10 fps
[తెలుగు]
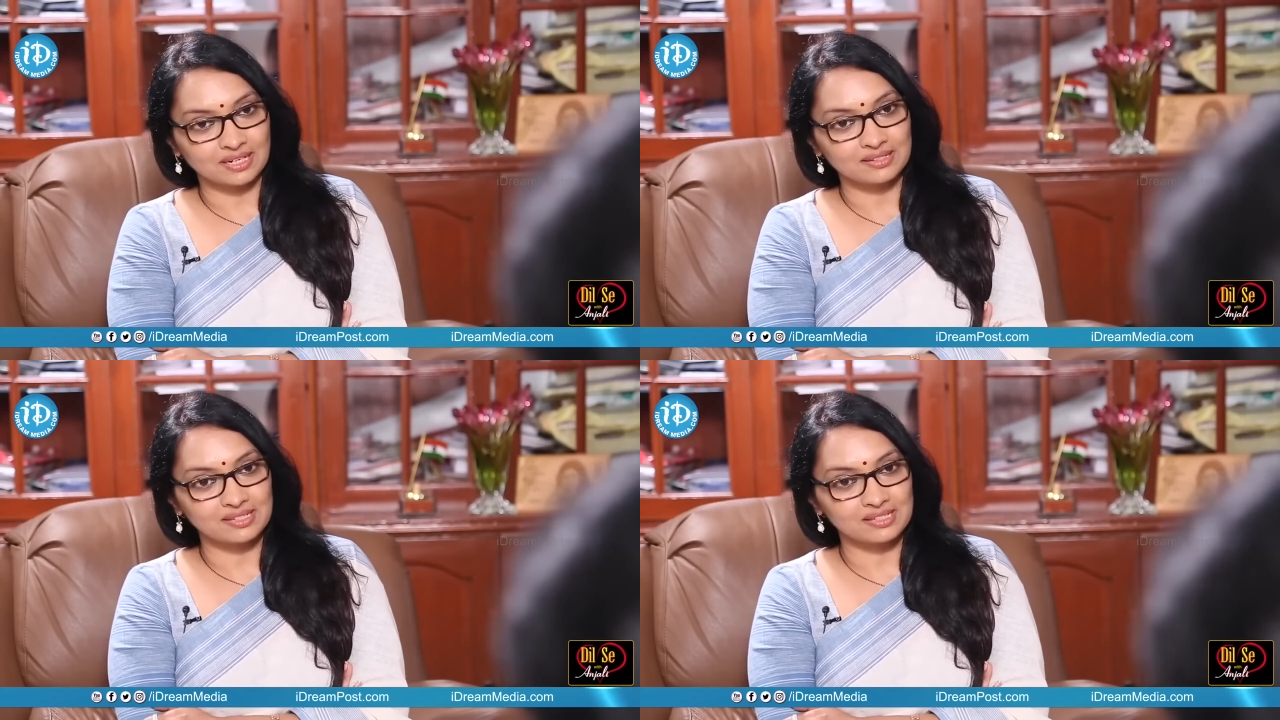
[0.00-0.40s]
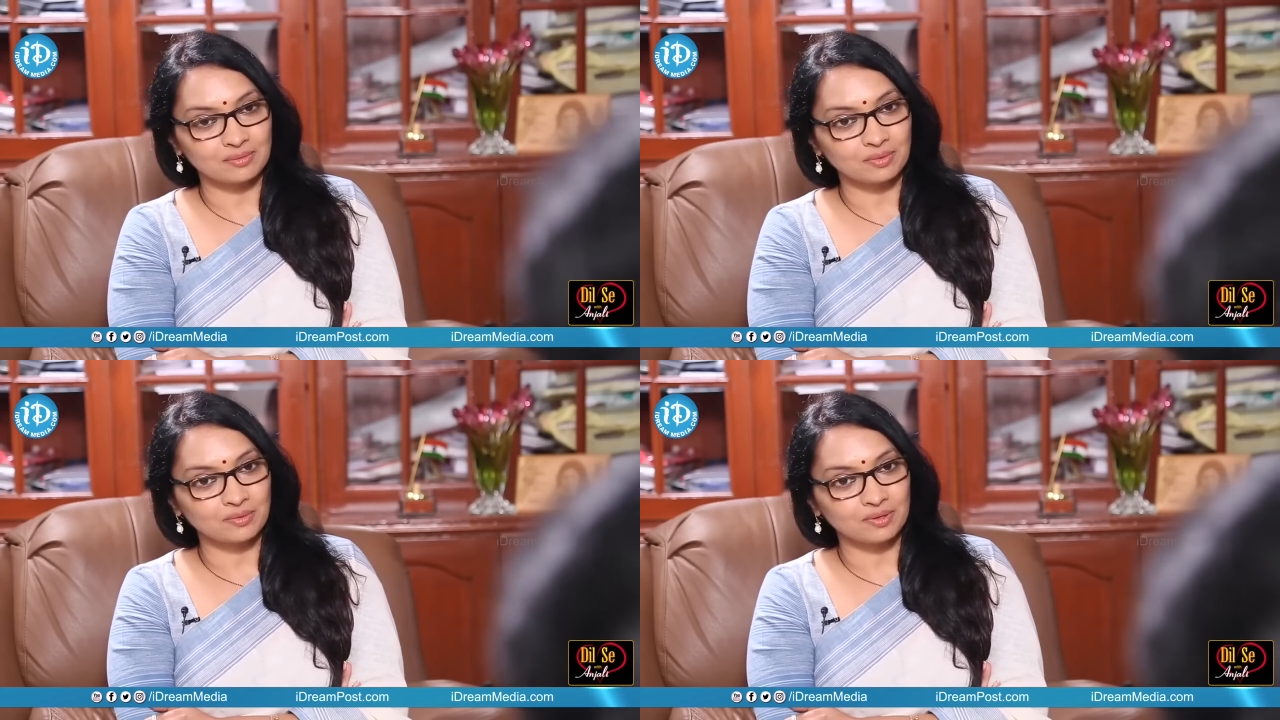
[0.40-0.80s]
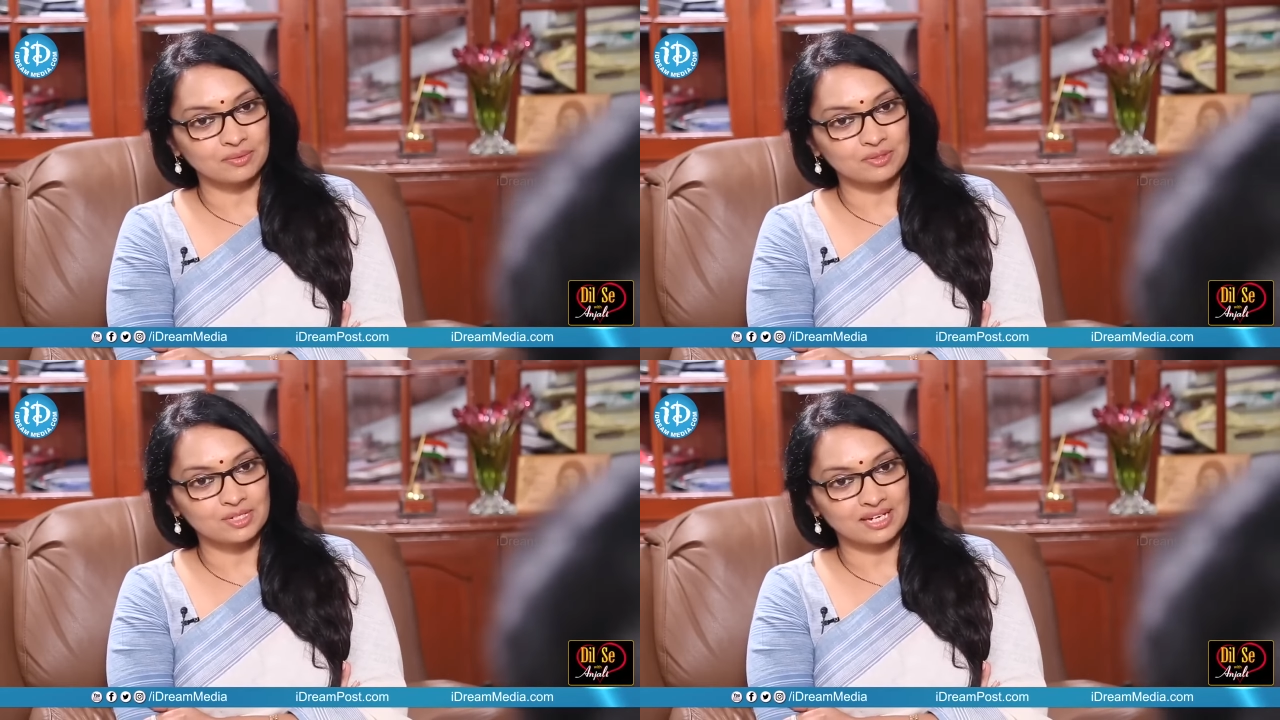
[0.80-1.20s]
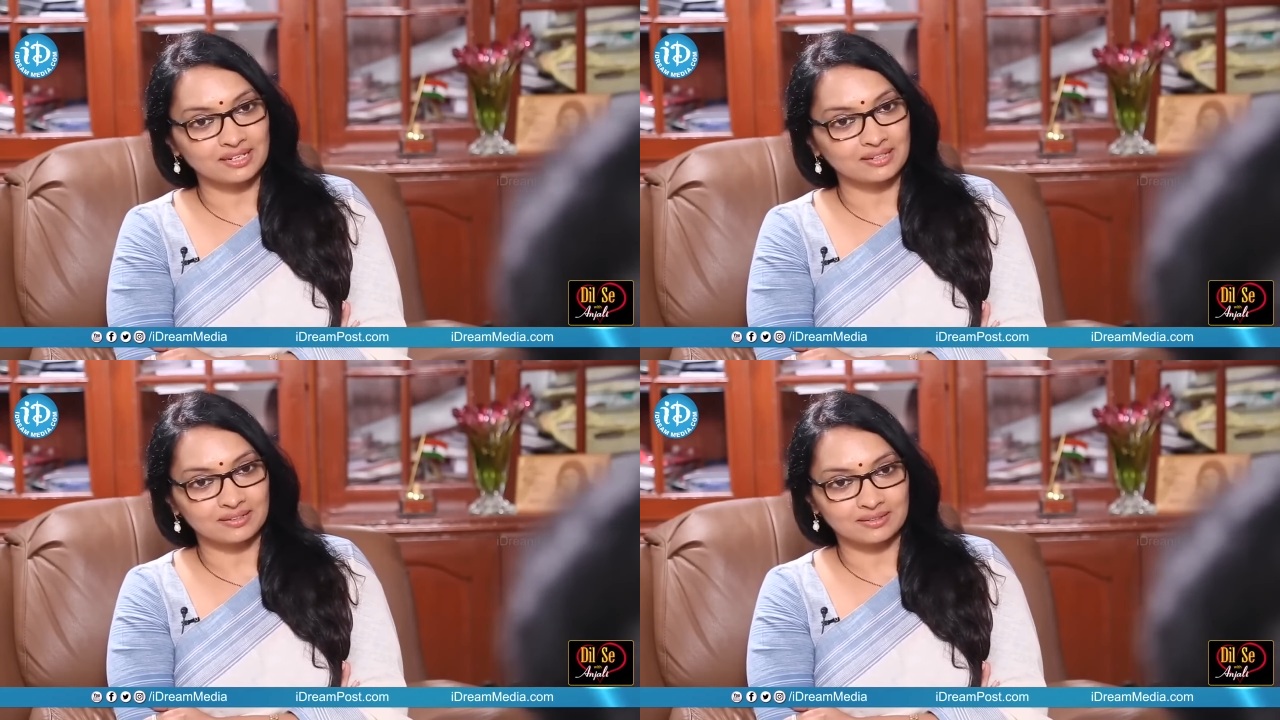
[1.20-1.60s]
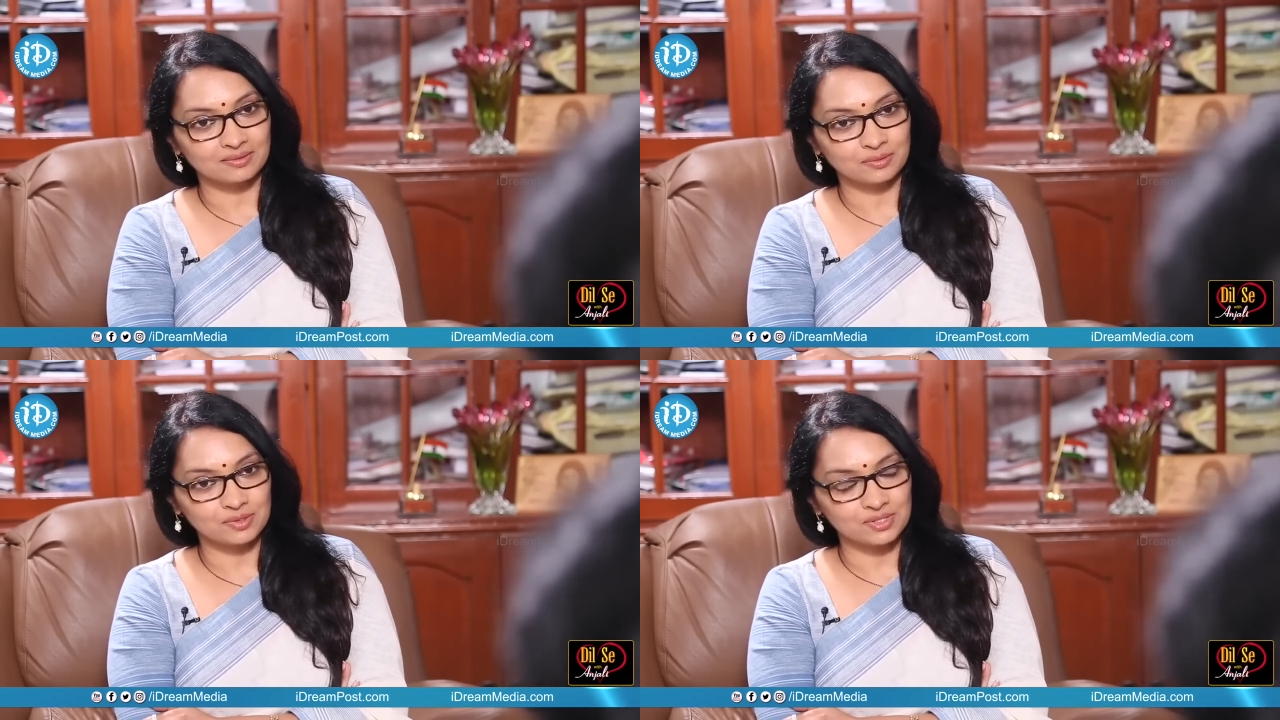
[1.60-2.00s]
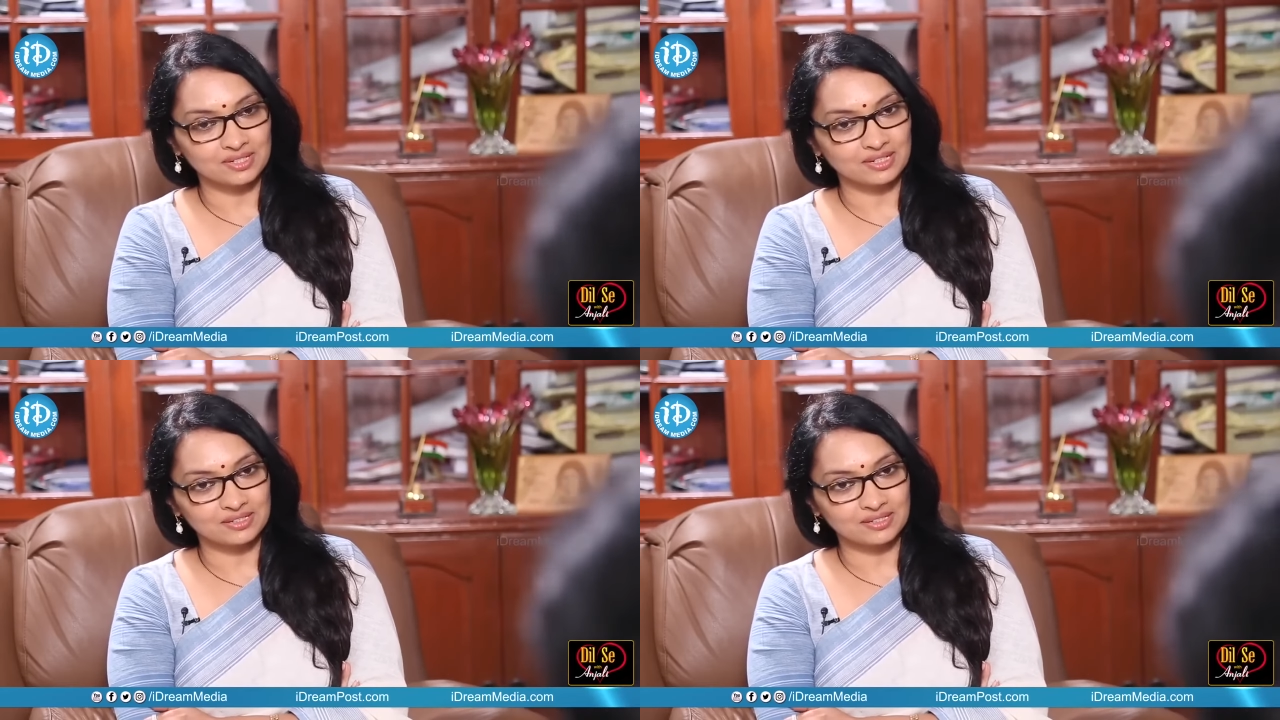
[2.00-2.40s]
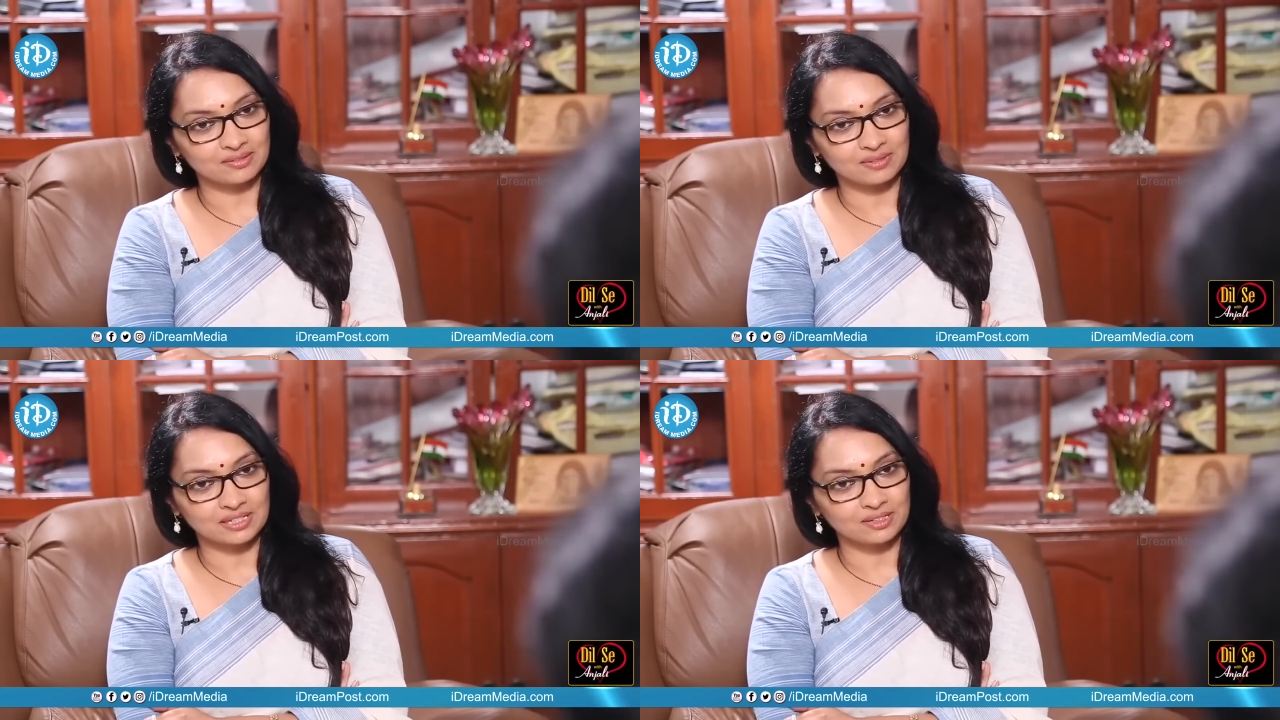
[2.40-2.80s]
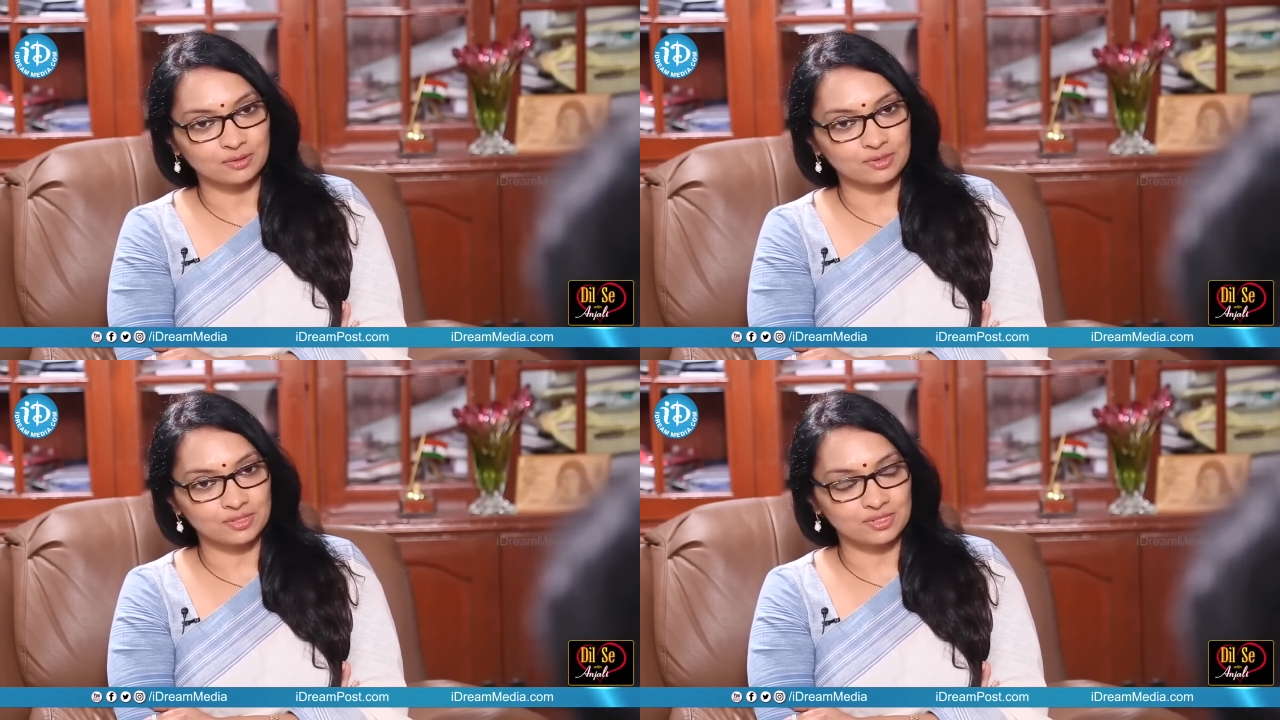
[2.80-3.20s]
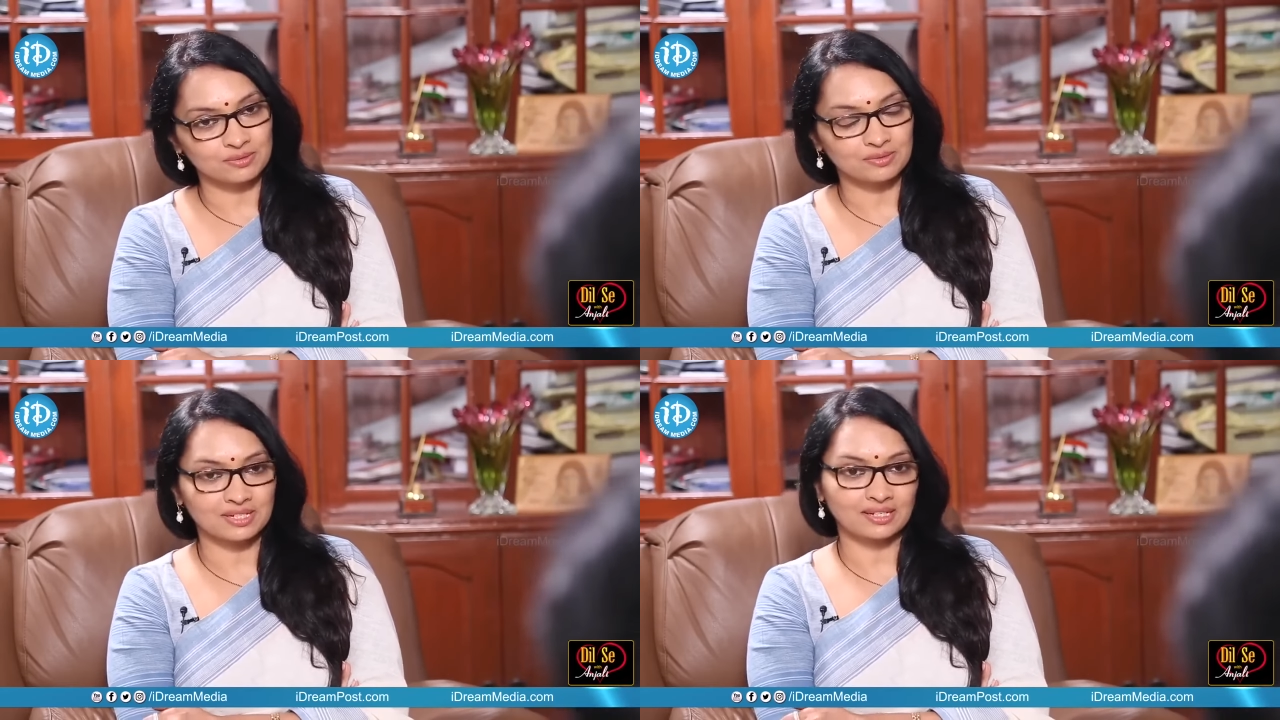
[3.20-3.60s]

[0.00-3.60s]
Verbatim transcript: కాలం చేసినప్పుడు కూడా మీరు చాలా వచ్చి నరేష్ కథ వాళ్ళ ఇంటికి వచ్చి చేసిన